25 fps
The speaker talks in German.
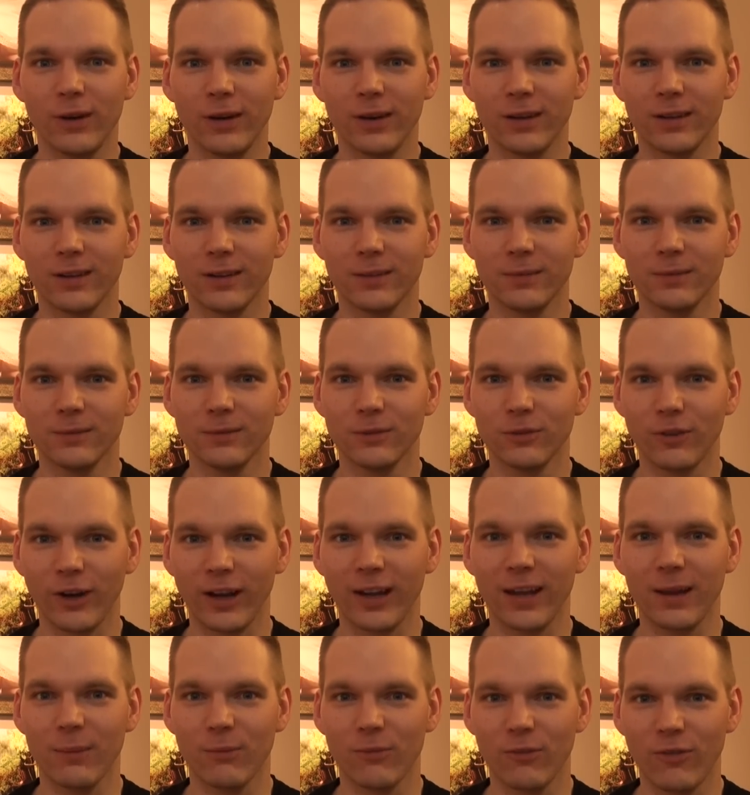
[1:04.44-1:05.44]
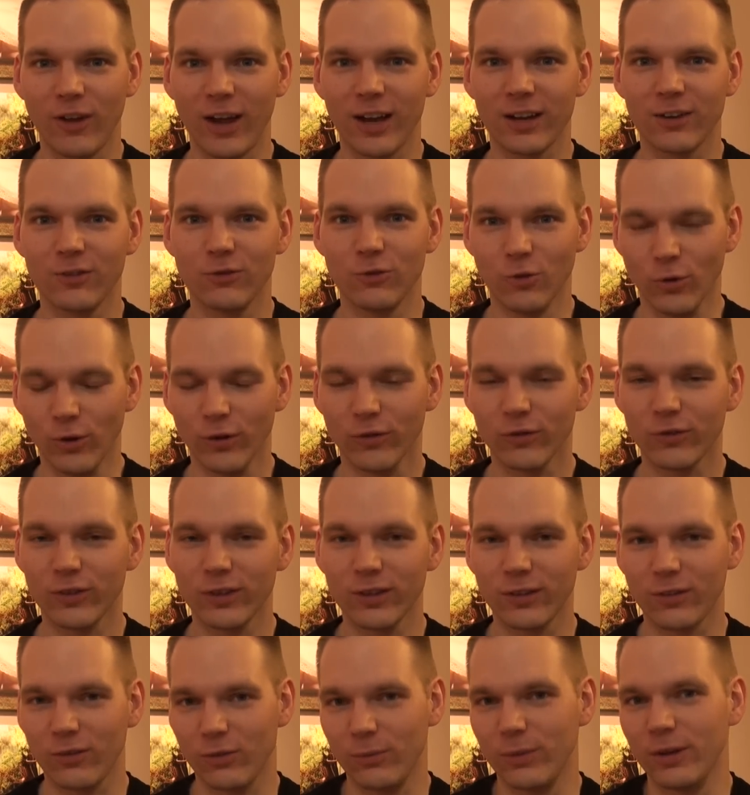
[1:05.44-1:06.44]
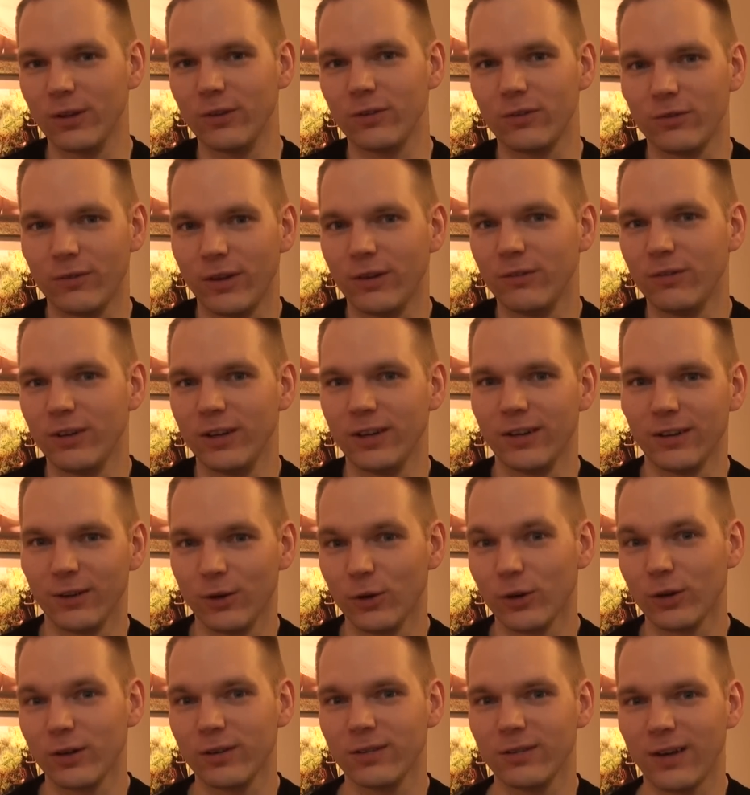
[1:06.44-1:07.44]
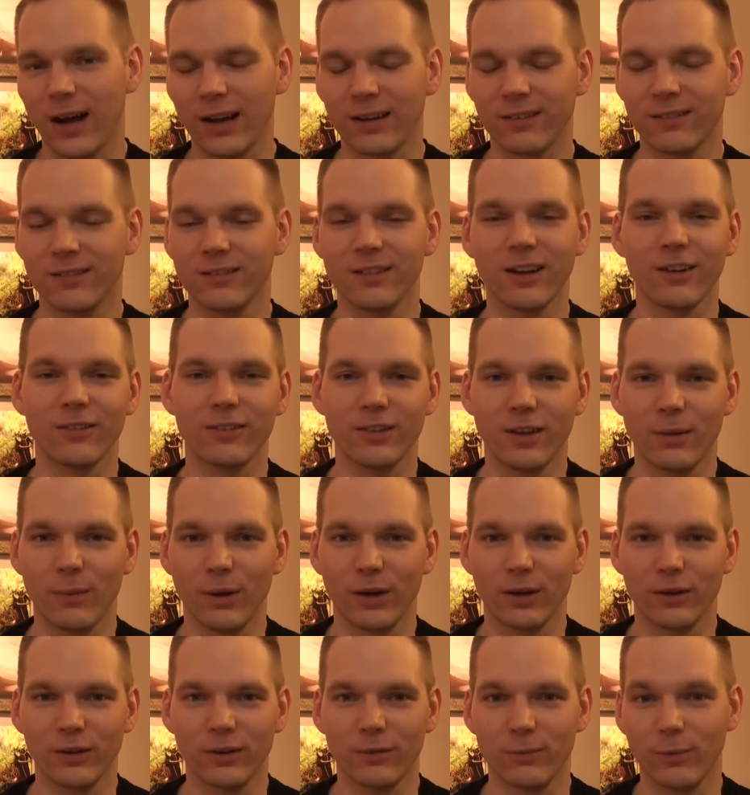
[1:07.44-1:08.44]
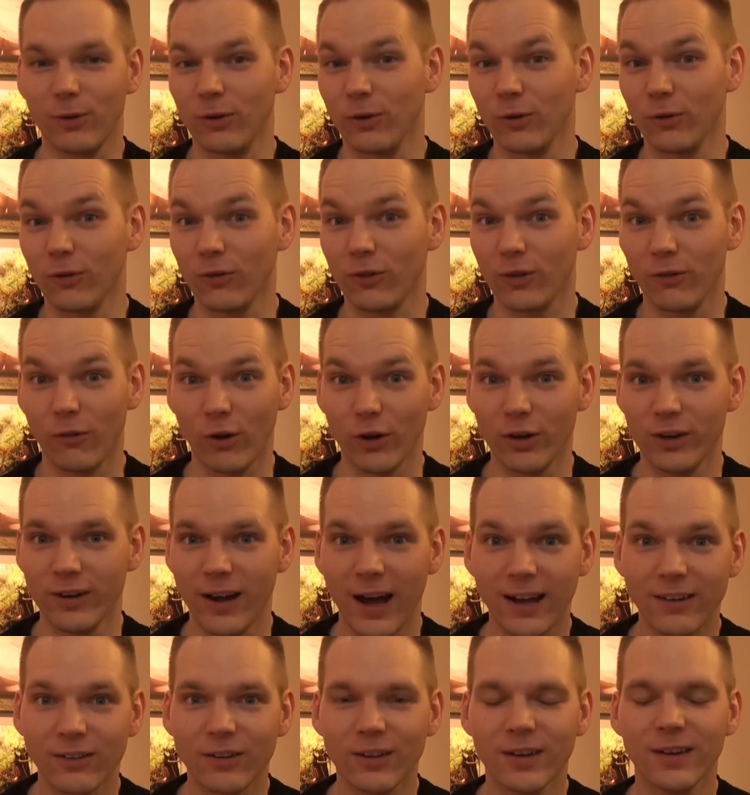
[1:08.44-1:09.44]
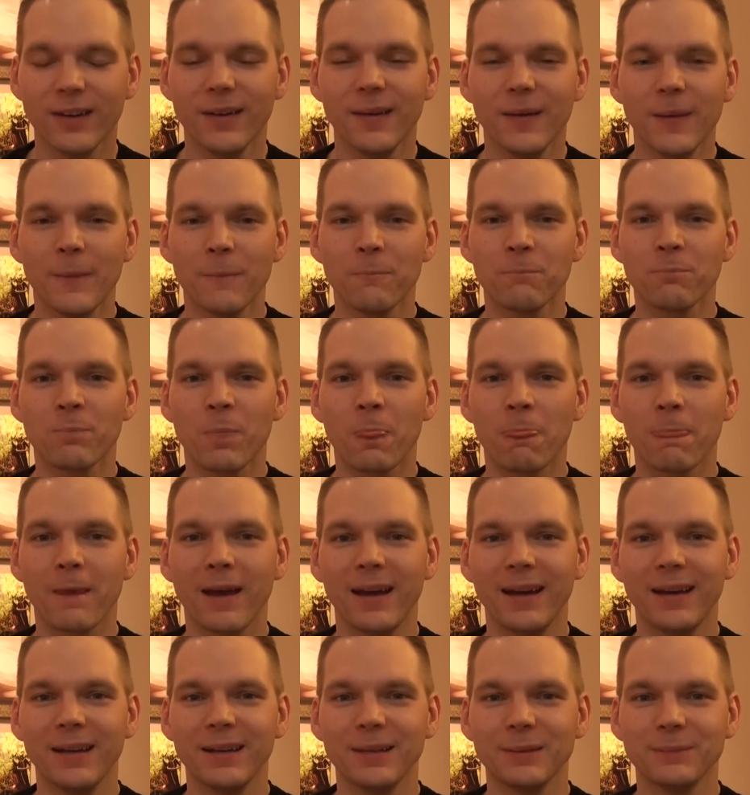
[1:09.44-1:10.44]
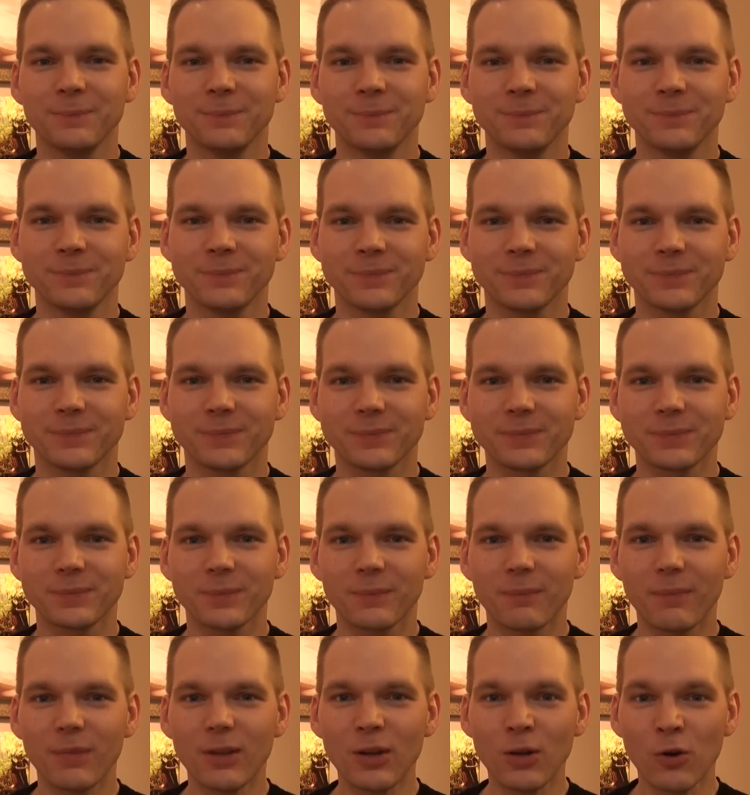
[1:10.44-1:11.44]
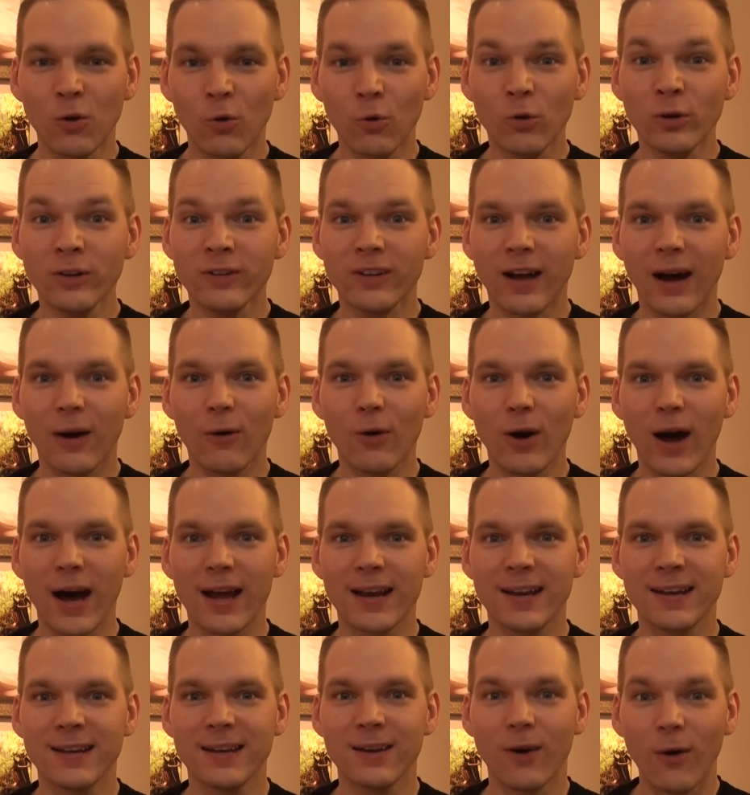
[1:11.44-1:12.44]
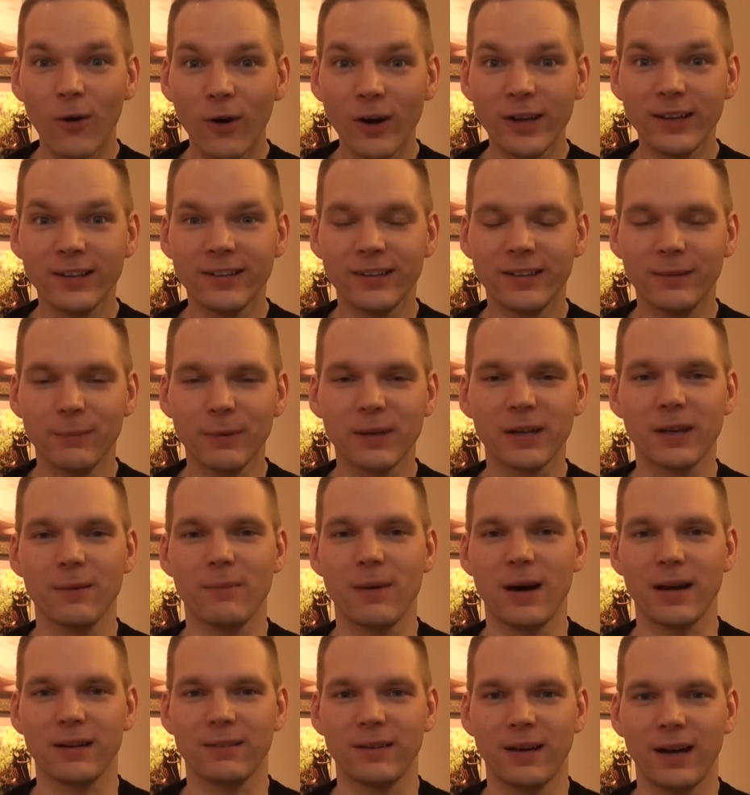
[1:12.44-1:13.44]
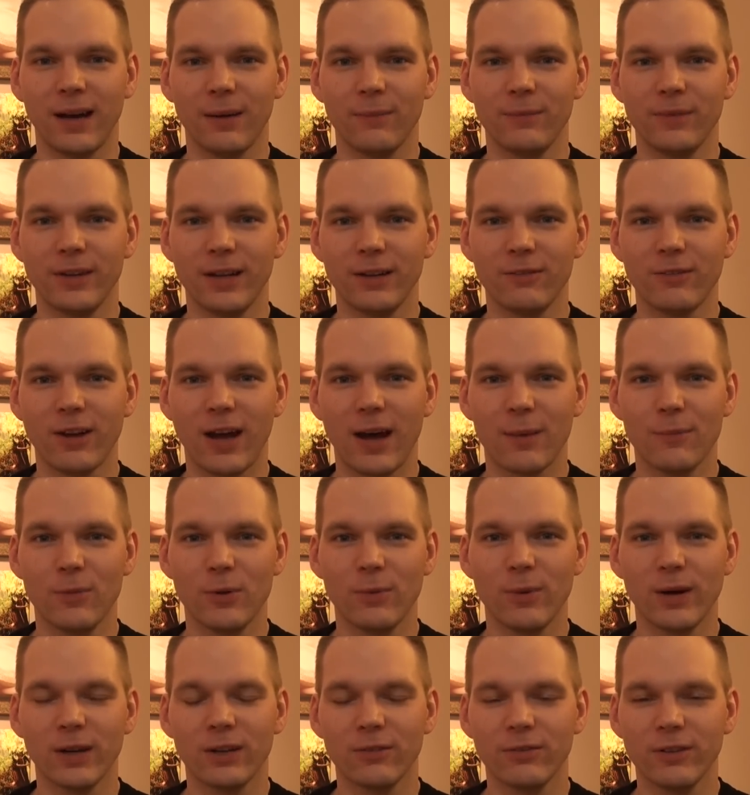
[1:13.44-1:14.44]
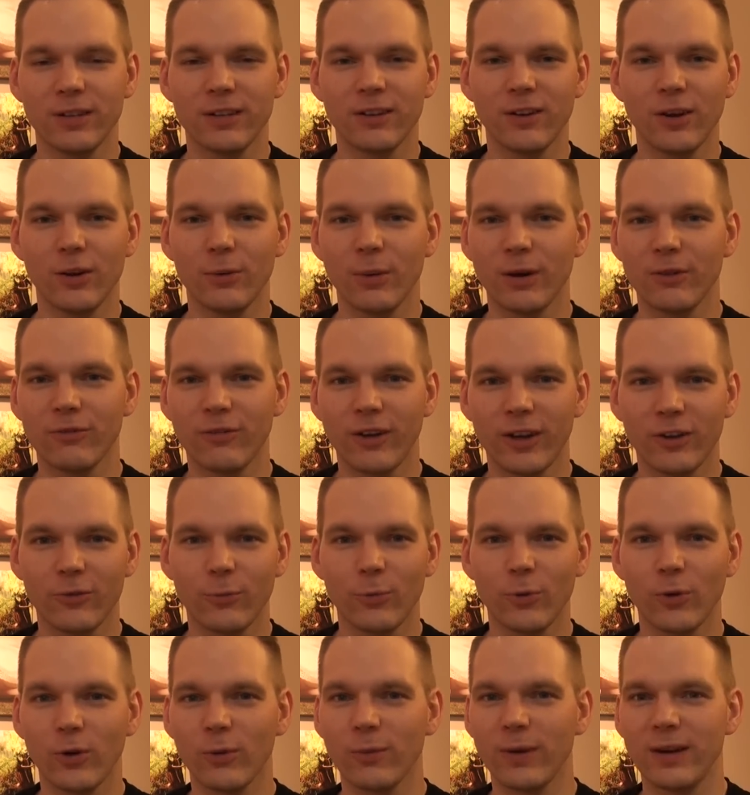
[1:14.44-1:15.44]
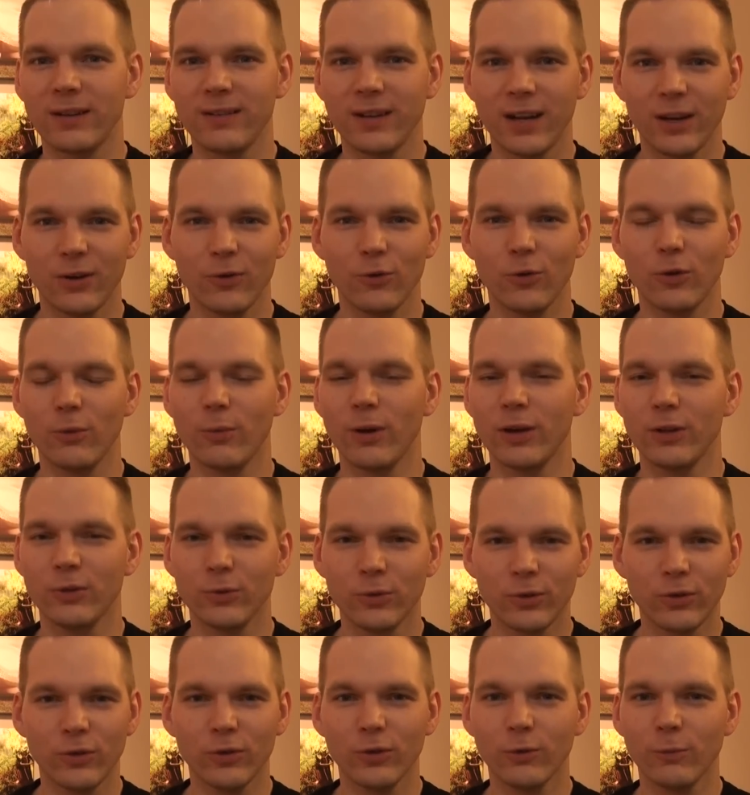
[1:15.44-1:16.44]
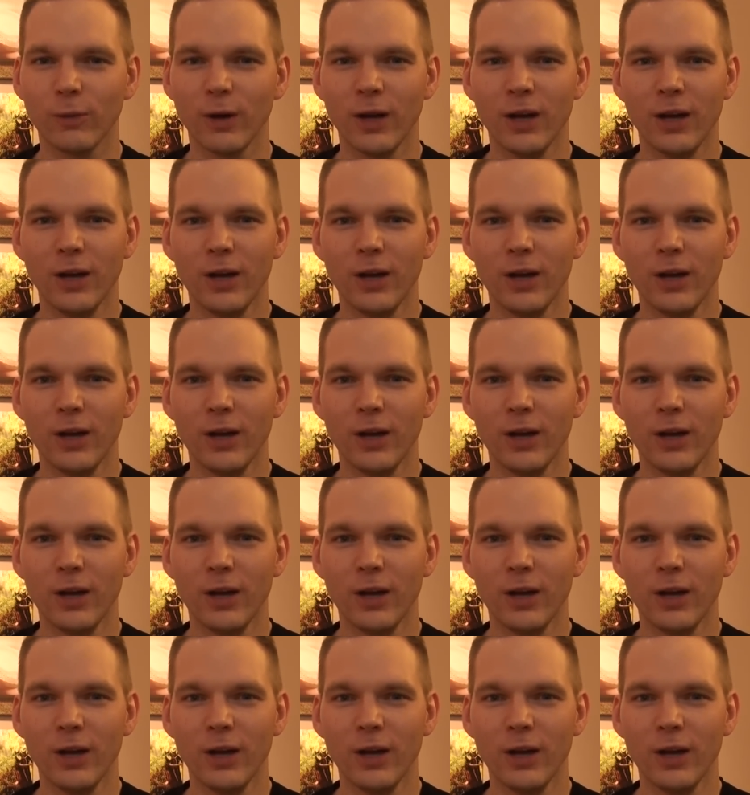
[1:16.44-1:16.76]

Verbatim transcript: äh, vergeben werden durfte, zumindest wenn wir Glück hatten, dass jemand von uns gewonnen hat. Ähm, und auch an euch, die mitgemacht haben. Denn wir haben über Twitter, über Facebook, über Tendo, über YouTube,